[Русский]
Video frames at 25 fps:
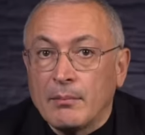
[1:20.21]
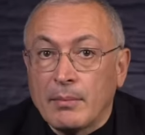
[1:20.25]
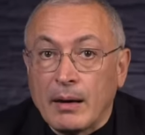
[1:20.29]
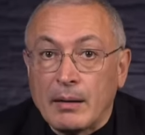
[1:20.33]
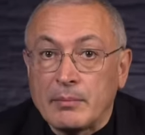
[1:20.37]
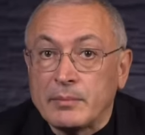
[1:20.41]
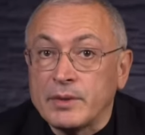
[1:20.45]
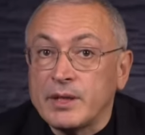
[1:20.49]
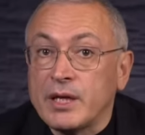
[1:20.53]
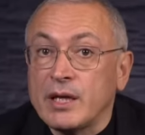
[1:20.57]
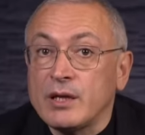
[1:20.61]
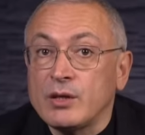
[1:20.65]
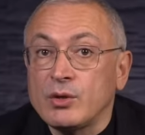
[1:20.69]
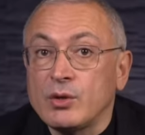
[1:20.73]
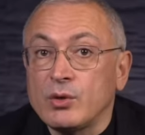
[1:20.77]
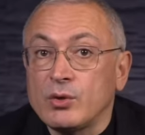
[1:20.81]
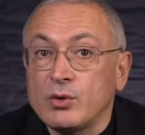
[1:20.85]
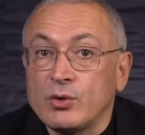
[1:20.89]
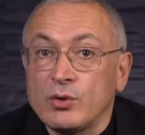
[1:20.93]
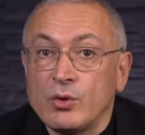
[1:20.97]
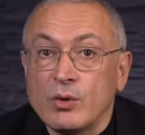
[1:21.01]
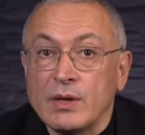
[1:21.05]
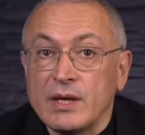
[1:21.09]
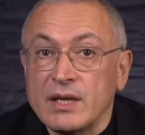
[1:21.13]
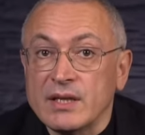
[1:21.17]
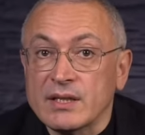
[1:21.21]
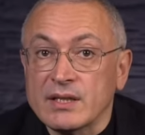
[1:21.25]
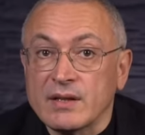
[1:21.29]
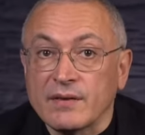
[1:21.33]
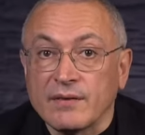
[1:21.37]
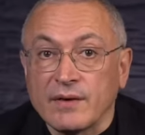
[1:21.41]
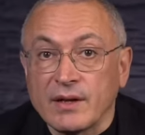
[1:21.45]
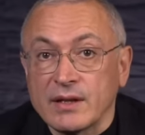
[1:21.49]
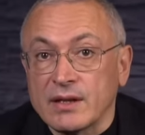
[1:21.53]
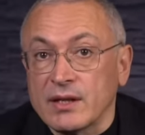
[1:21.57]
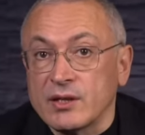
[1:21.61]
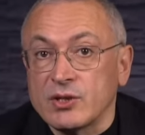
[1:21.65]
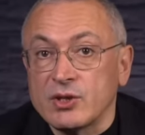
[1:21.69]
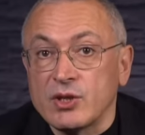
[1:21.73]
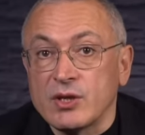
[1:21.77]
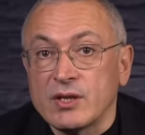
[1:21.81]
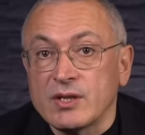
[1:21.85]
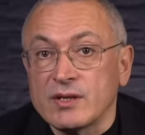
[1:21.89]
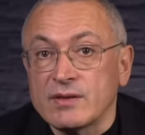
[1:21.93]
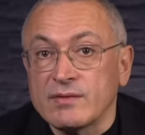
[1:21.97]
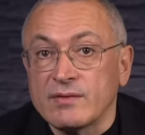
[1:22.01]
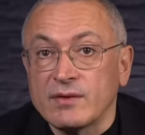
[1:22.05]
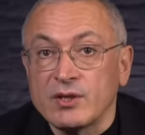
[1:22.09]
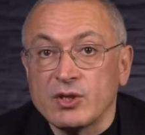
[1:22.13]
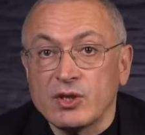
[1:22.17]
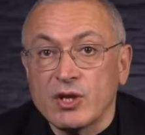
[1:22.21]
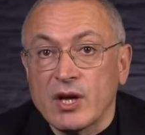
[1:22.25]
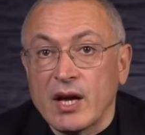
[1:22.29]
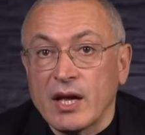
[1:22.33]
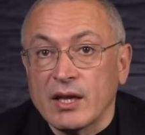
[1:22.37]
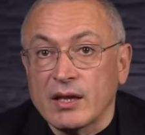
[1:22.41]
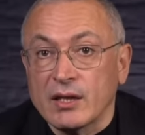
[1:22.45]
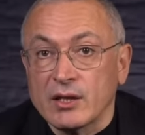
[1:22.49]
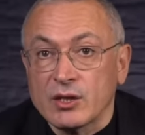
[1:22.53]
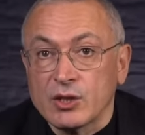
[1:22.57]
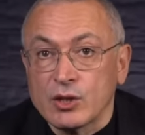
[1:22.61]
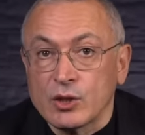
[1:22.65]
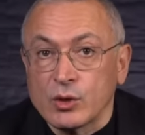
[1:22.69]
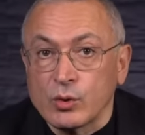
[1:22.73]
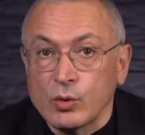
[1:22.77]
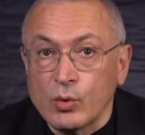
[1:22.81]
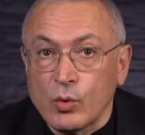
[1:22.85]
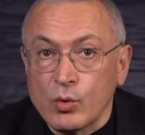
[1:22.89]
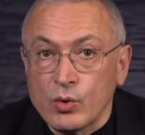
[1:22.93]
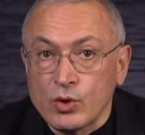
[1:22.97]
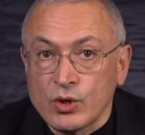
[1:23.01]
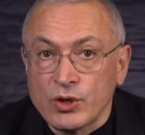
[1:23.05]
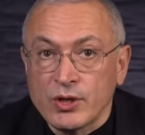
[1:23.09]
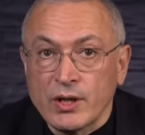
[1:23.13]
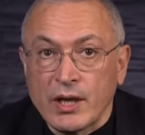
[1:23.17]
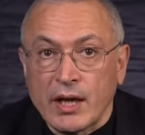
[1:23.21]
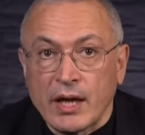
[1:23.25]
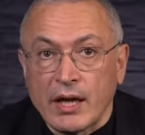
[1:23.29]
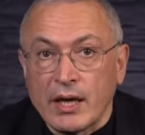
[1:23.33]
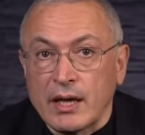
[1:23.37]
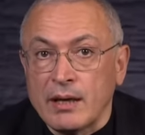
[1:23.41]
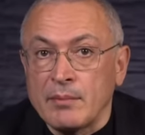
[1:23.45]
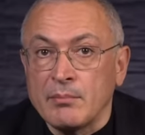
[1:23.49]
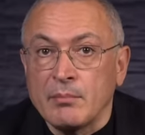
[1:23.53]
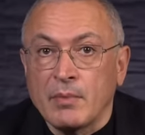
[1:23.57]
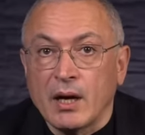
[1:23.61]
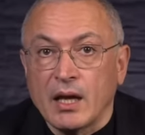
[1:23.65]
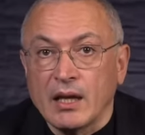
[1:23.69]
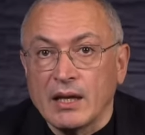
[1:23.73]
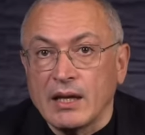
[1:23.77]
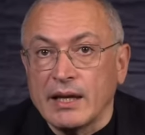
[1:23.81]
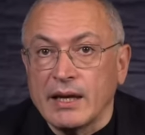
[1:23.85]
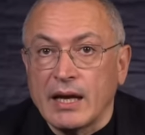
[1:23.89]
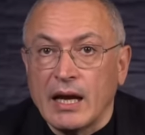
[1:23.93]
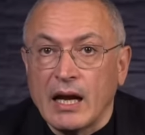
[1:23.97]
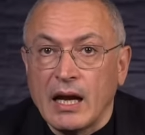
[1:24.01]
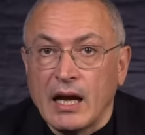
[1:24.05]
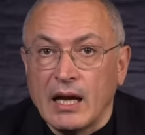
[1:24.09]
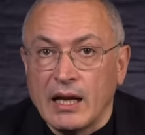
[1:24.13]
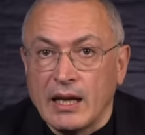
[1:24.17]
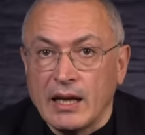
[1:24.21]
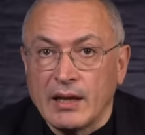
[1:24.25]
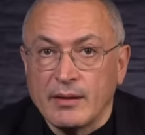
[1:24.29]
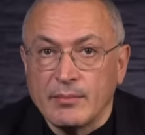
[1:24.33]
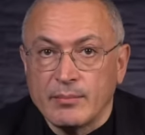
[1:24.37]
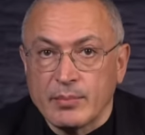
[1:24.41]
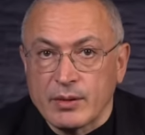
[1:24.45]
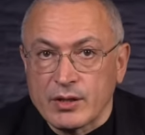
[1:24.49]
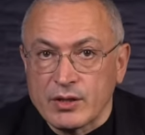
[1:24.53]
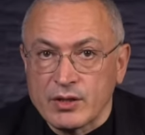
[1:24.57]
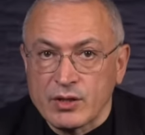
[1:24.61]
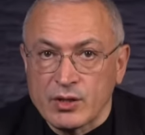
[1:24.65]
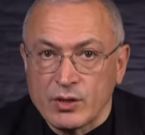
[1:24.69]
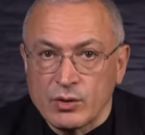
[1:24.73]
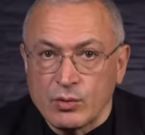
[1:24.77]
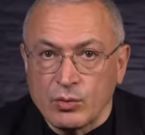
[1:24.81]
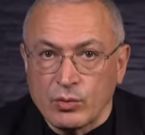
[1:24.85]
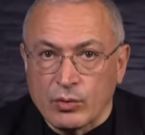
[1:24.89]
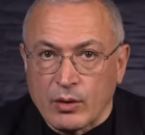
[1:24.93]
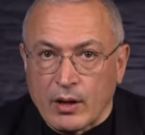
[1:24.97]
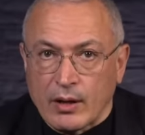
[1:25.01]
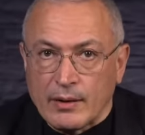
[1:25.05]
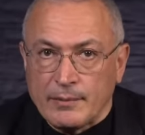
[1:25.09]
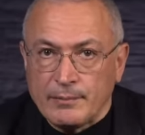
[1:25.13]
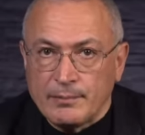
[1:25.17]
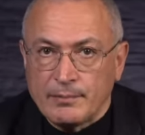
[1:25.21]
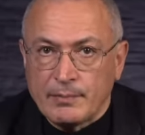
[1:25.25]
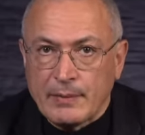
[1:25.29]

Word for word: По мнению юристов, это чрезвычайно сложная и малореальная процедура.